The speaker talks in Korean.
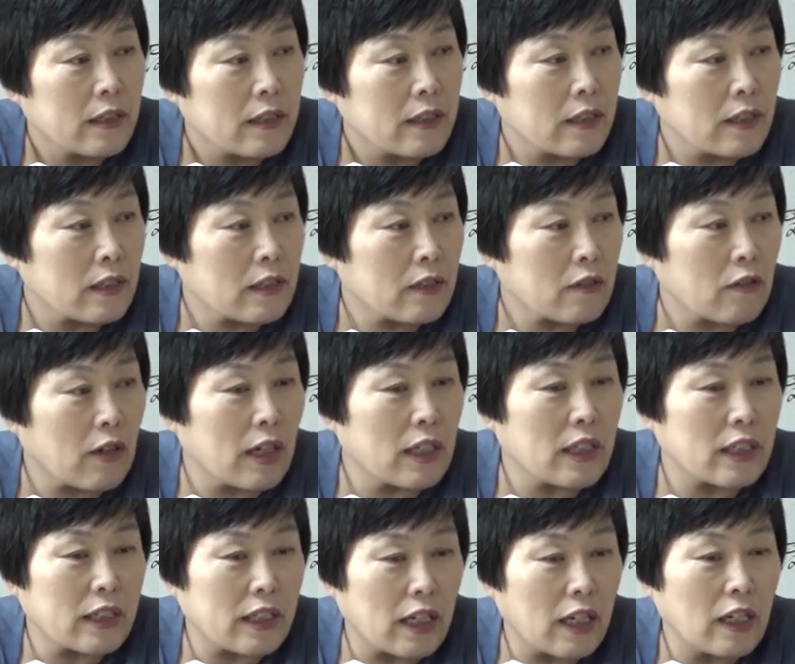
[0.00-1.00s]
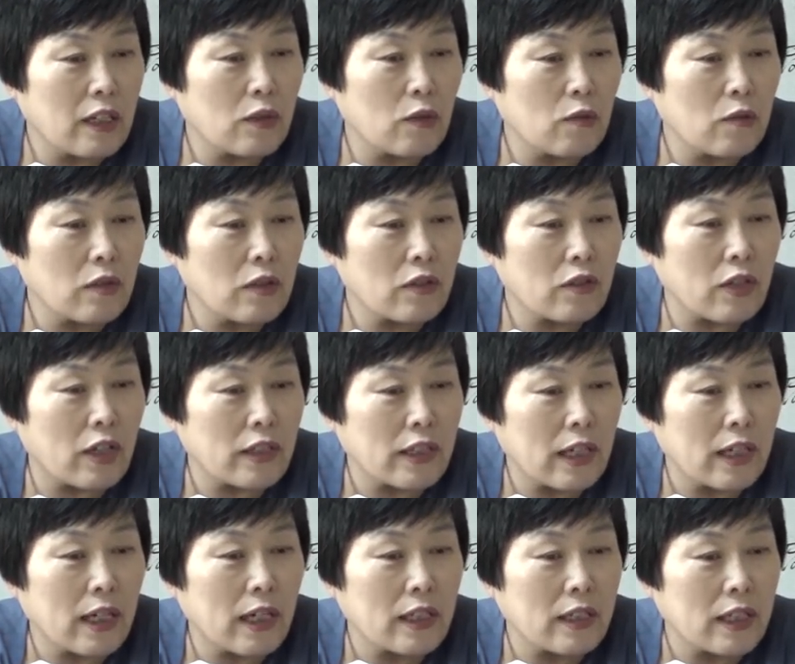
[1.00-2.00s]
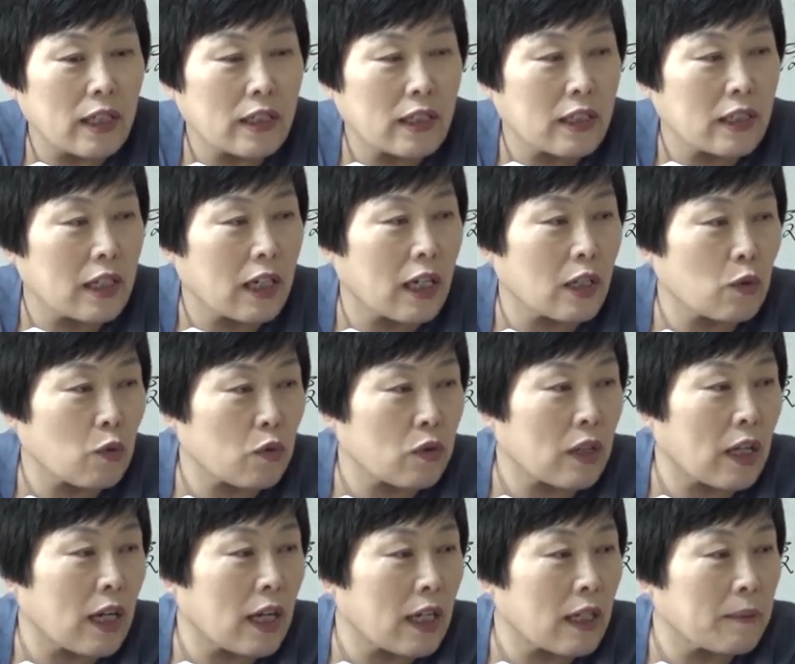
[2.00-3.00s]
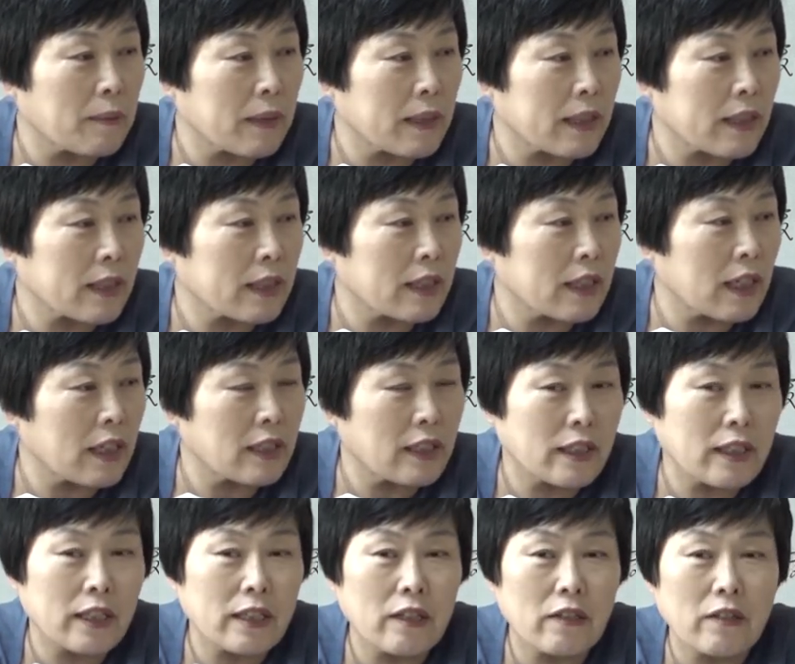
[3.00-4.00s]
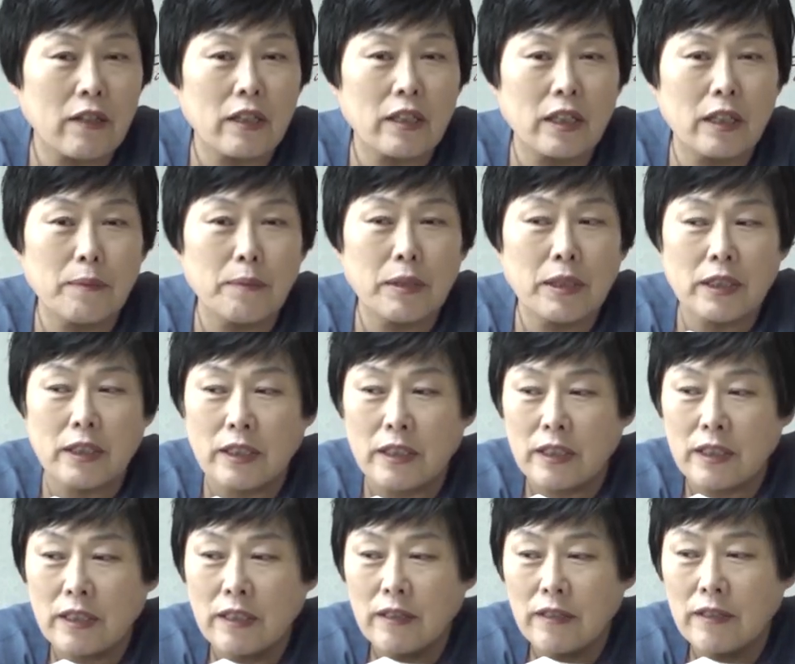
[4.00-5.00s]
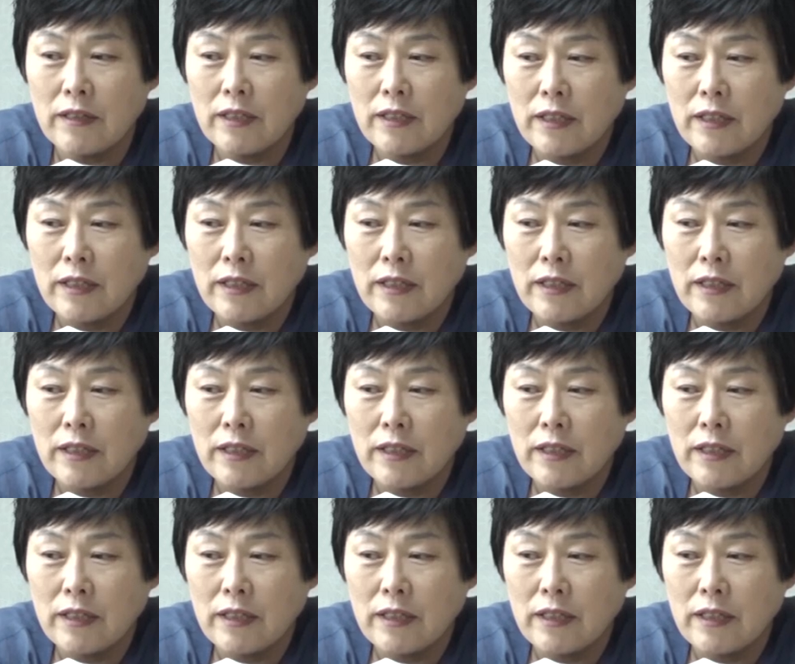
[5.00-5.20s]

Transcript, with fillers: 그래서 관이 제일 좋은 거는 재생관을 했을 때가 좋다 이 말이에요. 그래야 제대로 된 힘이거든요.